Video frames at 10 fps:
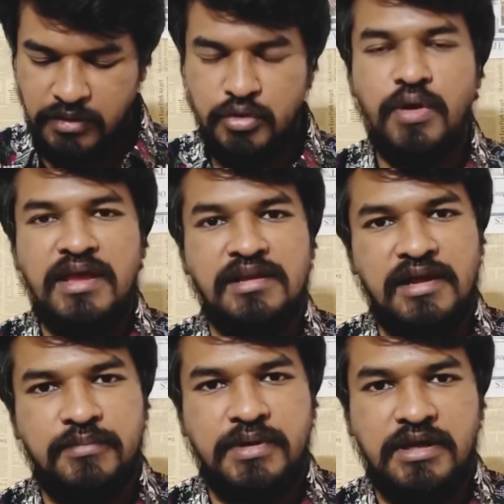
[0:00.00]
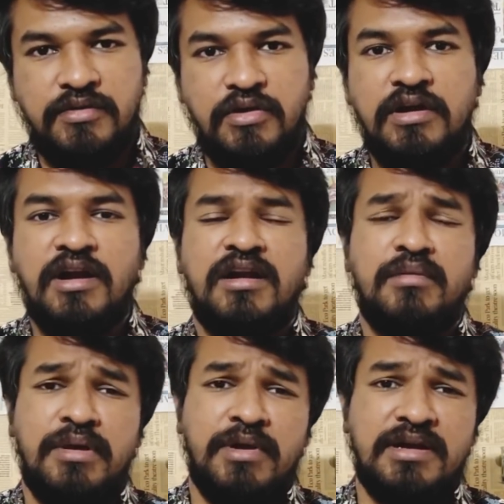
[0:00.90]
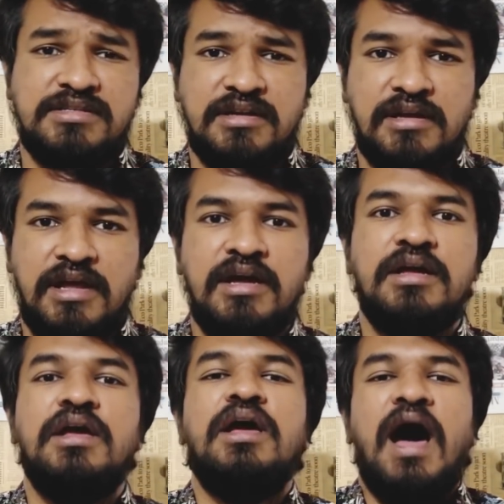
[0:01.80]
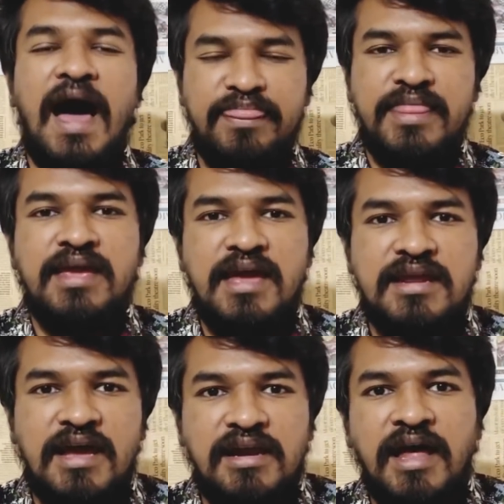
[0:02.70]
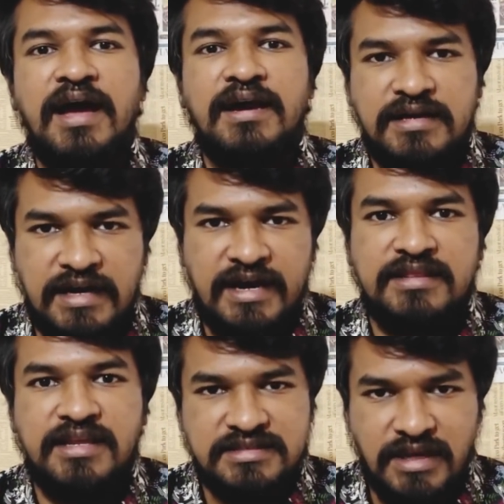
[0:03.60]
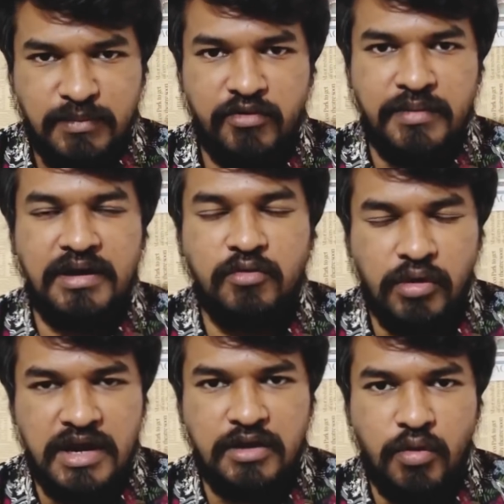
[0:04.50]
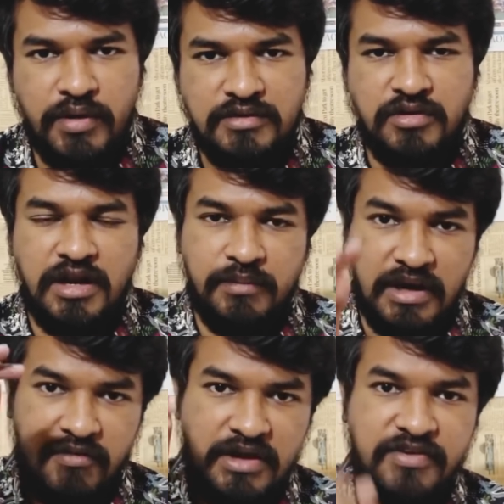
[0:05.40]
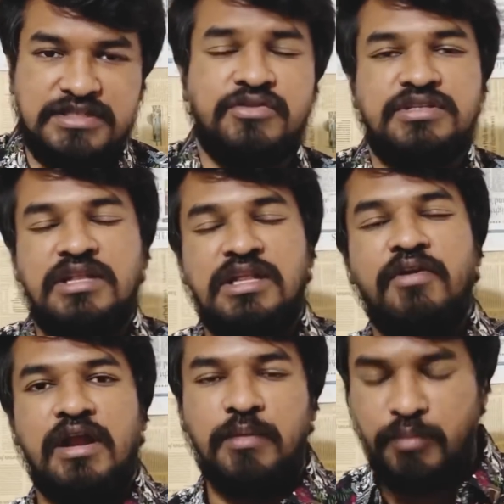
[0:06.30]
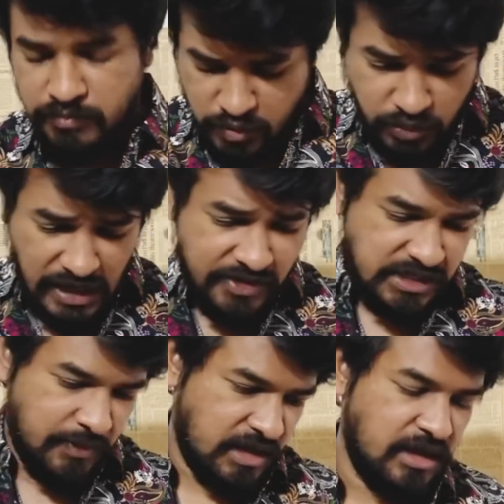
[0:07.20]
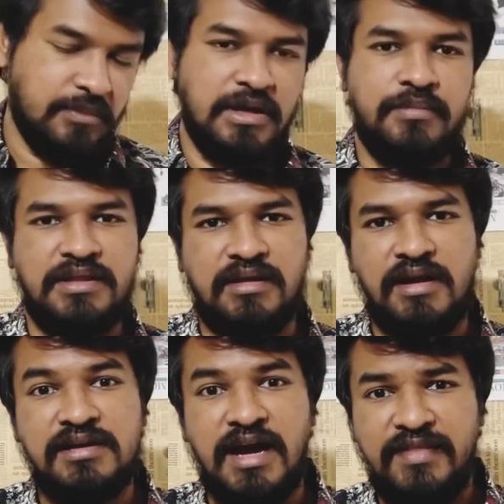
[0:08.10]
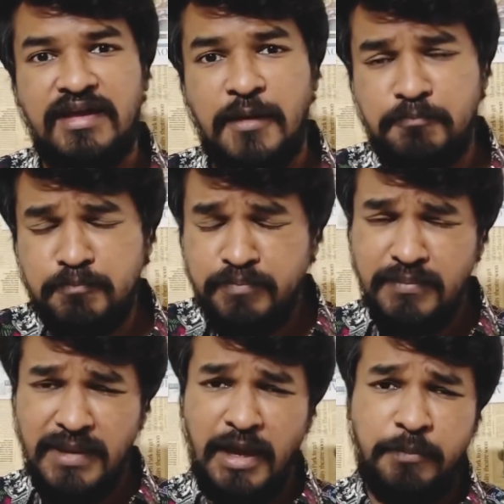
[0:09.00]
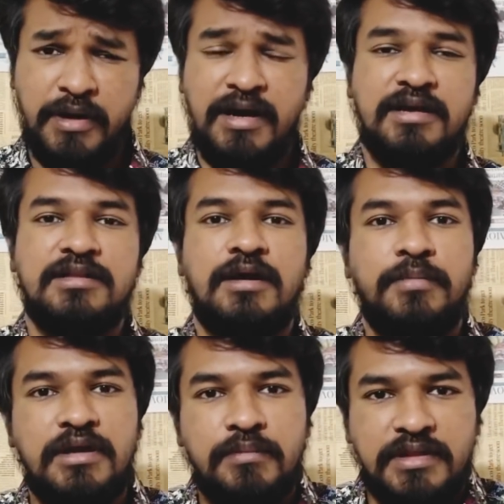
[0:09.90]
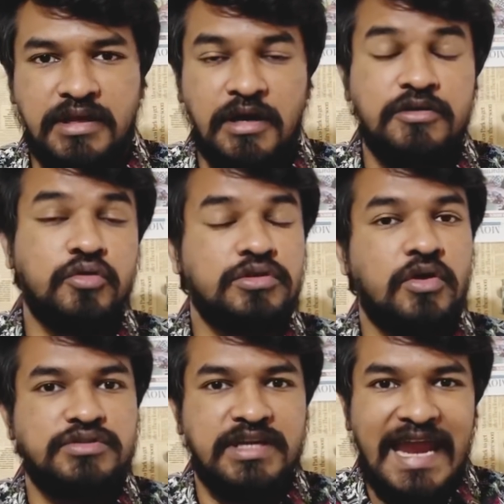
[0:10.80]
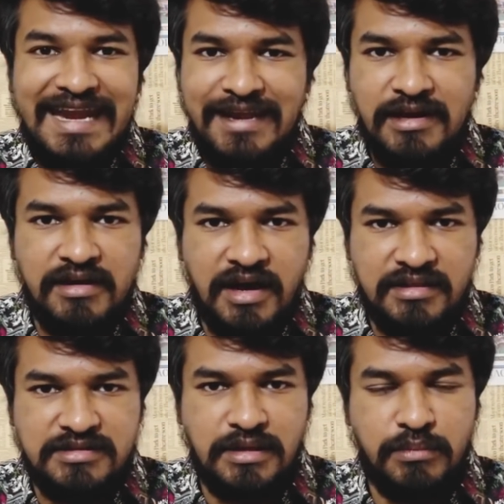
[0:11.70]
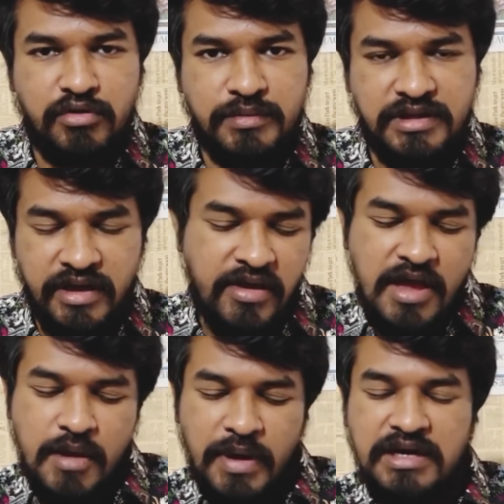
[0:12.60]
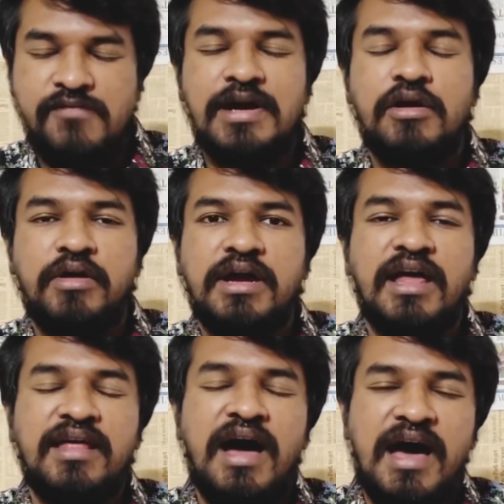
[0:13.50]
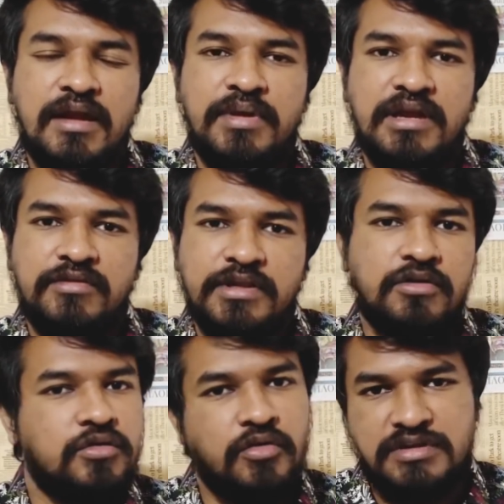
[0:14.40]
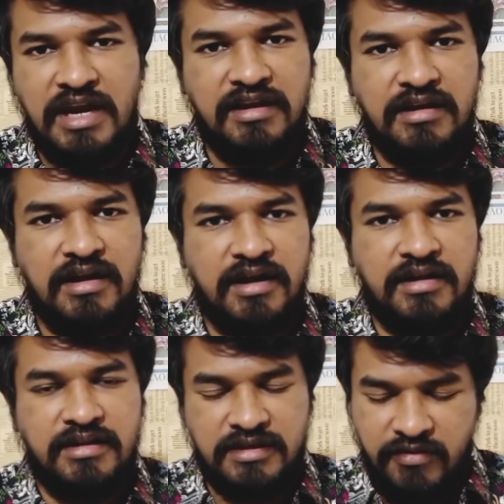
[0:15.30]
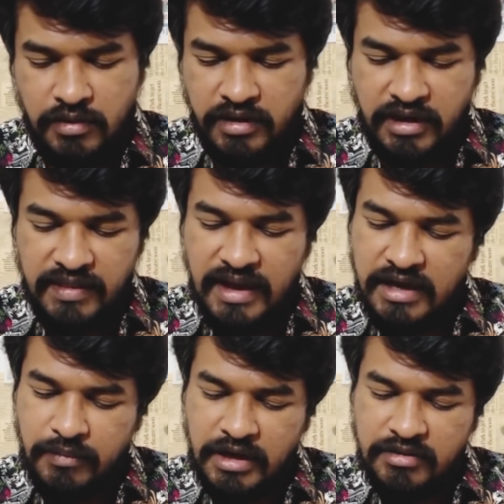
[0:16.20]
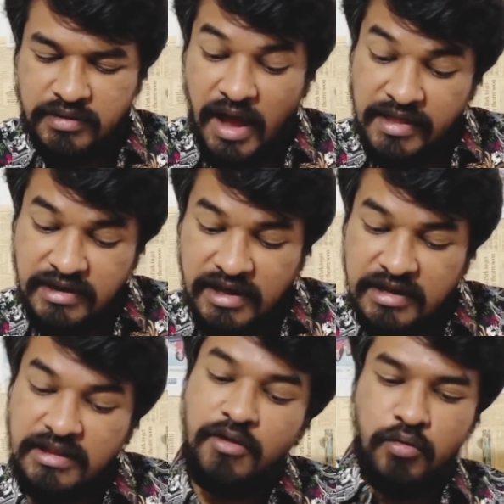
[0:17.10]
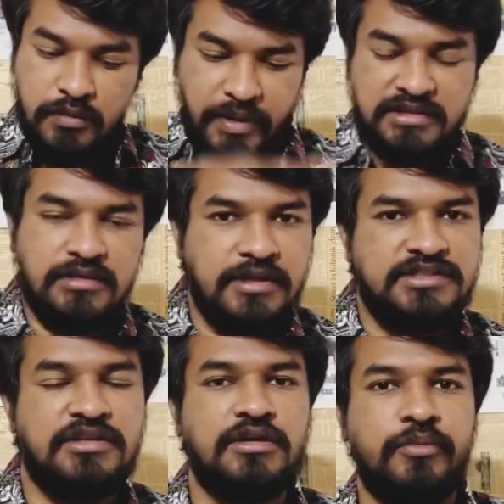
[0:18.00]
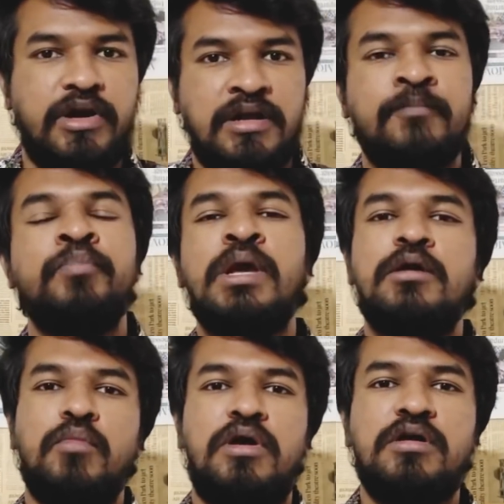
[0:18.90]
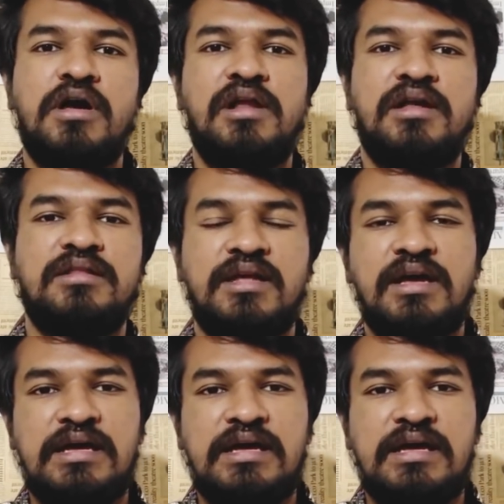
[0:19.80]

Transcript: யூஏஇயில் e அதாவது யுனைடெட் அரப் எமிரேட்ஸ் இருக்குல்ல அந்த ஏரியாவில் நடந்த சம்பவம் என்னன்னு உங்ககிட்ட ஒவ்வொன்றா சொல்ல ஆரம்பிக்கிறேன் அவங்க ஃபஸ்ட் விஷயத்துலேருந்து வர ஆரம்பிப்போம் ஸோ முதல் விஷயம் என்ன அப்படின்னு பார்த்தீங்கன்னா கதை எப் எப்போ நடக்குது அப்படின்னு பார்த்தீங்கன்னா டூ தௌசண்ட் எயிட்டீனில் நடந்த சம்பவம் இது பட் இவங்களோட கதை ஆரம்பிக்கிறது வந்து டூ தௌசண்ட் எயிட்டீனில் கிடையாது இவங்களோட கதை ஆரம்பிக்கிறது வந்து அதிலேருந்து ஒரு பத்து வருஷத்துக்கு முன்னாடி மொரோக்காவிலேருந்து